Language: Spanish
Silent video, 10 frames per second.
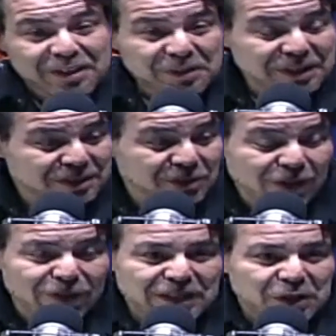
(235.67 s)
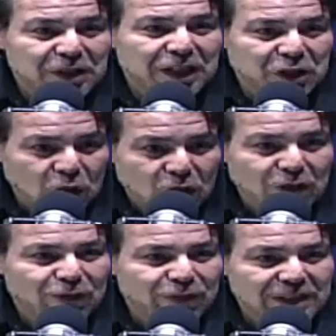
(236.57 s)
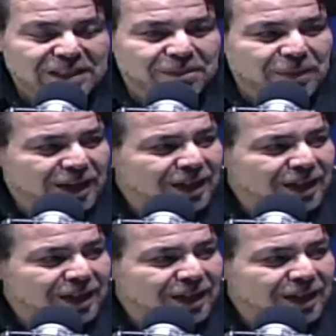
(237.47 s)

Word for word: Entonces, pues, una pues, fiestota todo el fin de semana.